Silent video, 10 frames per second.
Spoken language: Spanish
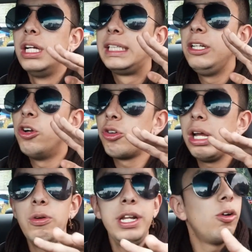Si no soy
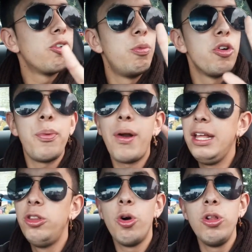el único, somos por
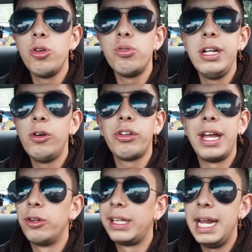ahí dos los únicos
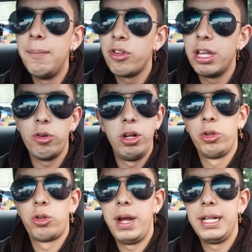que no tenemos eso, el
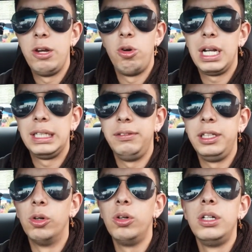otro obviamente no
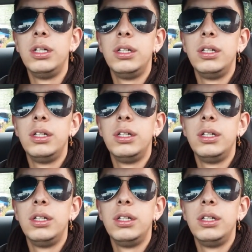clasificó.